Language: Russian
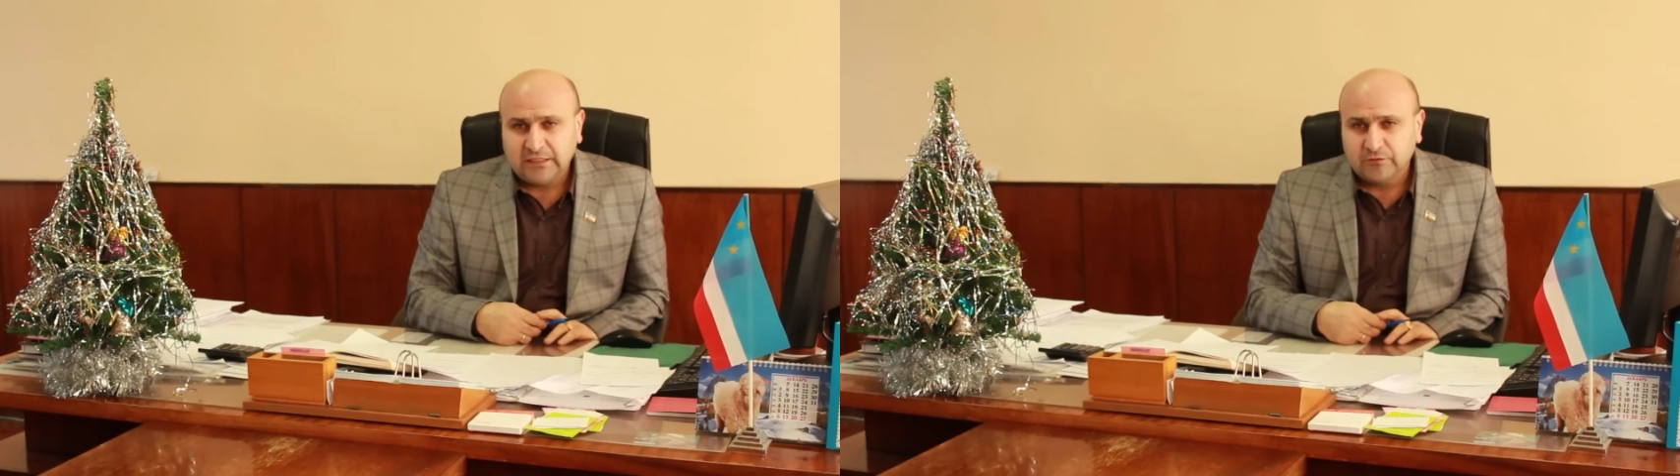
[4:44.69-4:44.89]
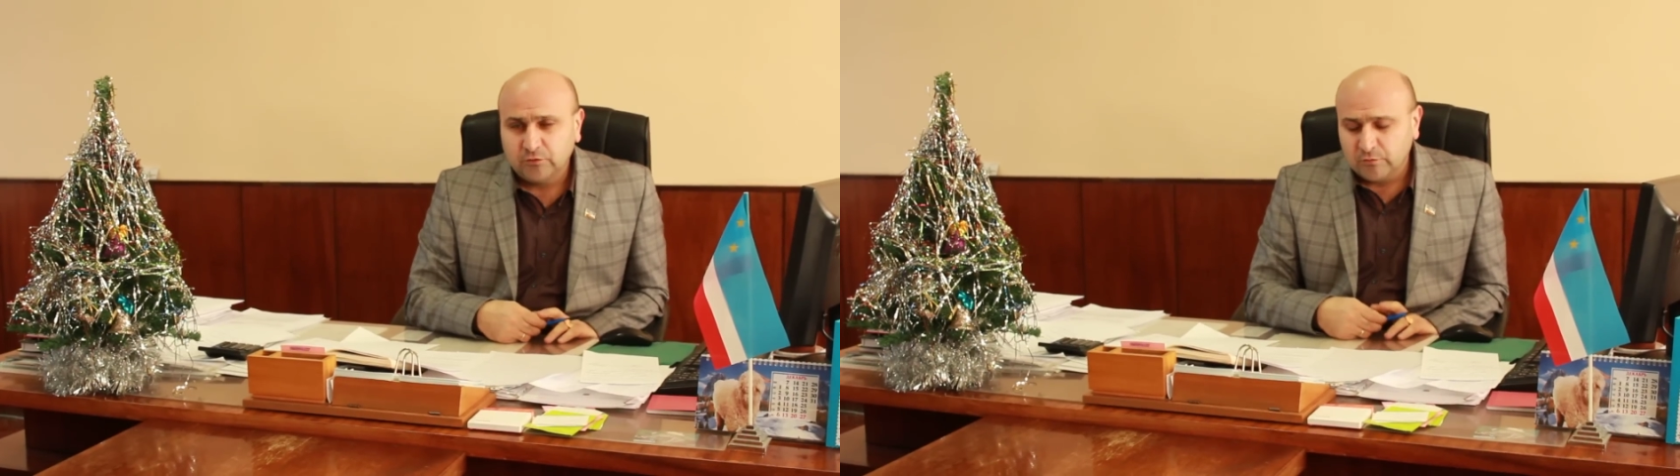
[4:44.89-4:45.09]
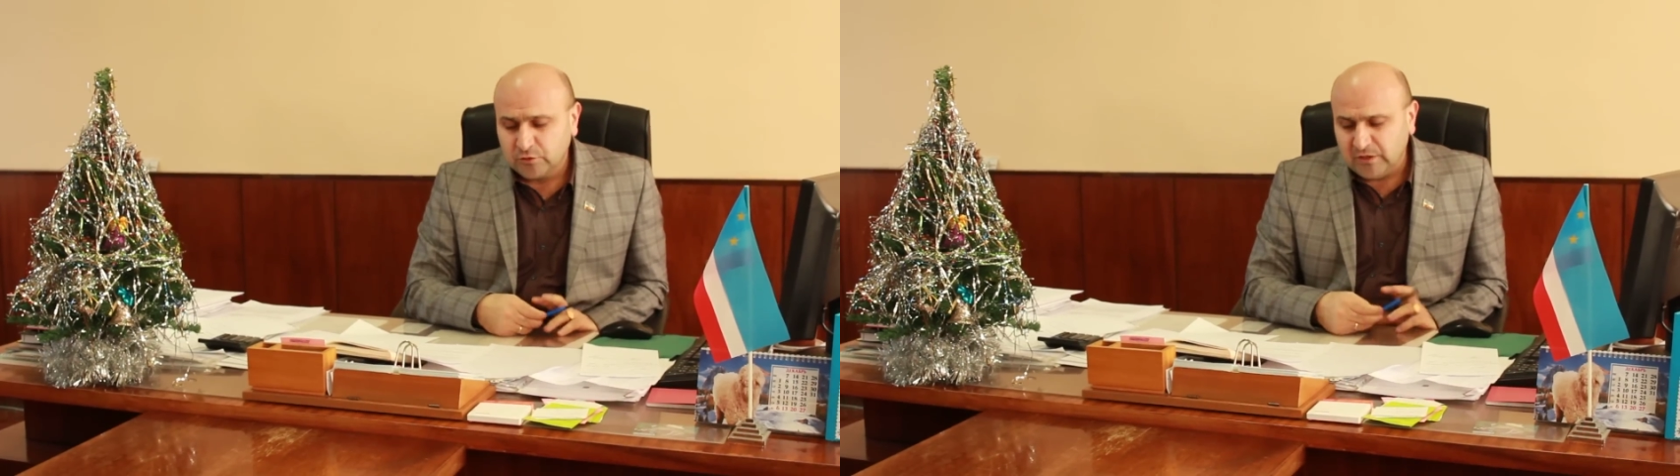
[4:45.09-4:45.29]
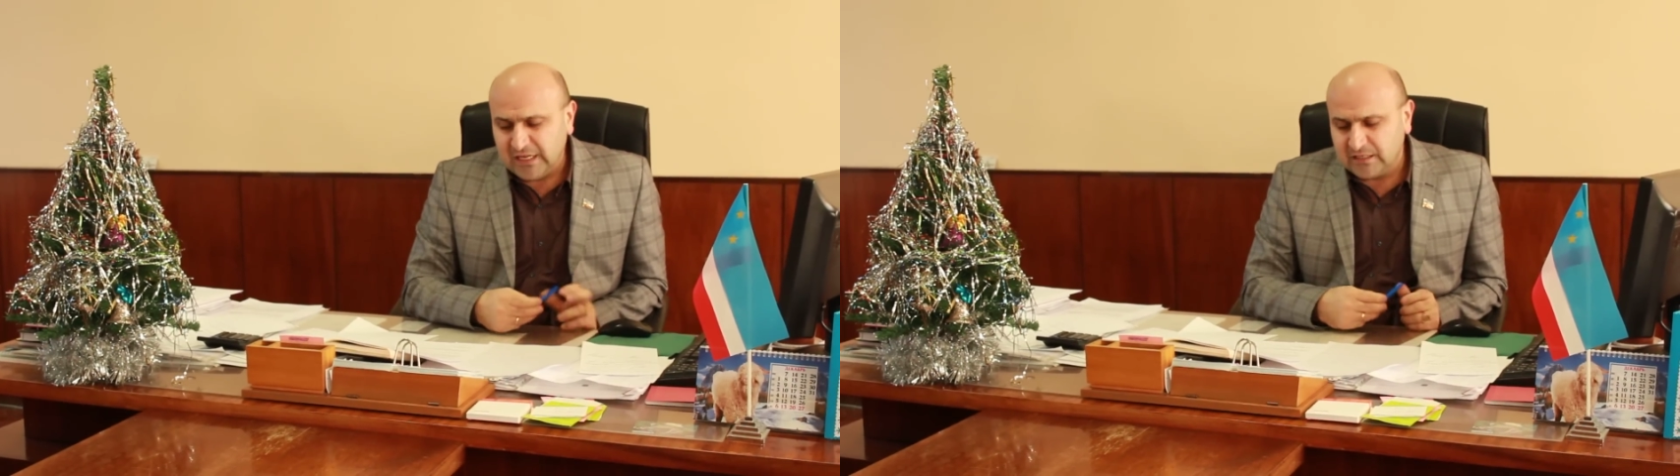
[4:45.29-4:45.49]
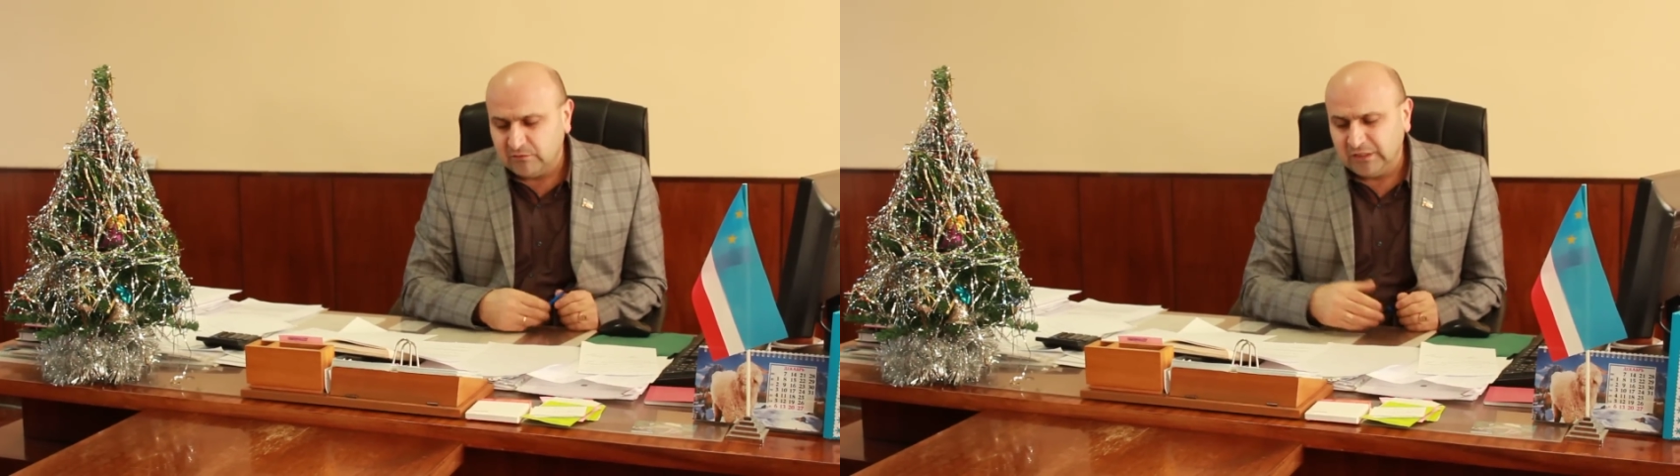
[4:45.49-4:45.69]
В том, что
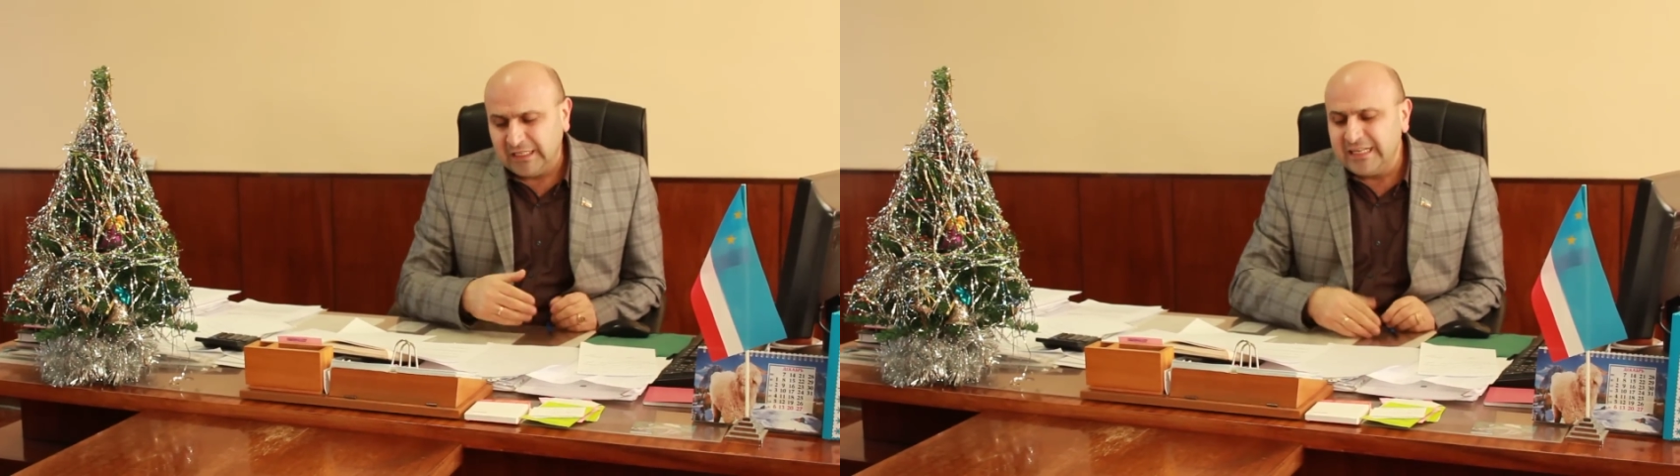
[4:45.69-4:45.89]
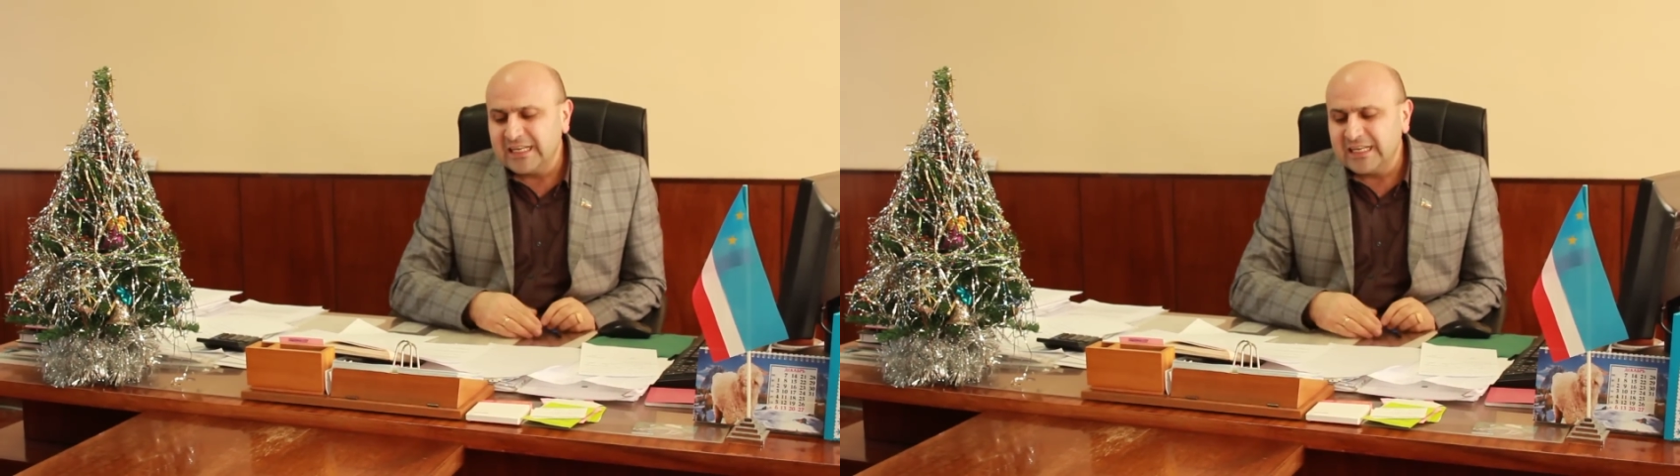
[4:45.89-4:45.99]
я сегодня не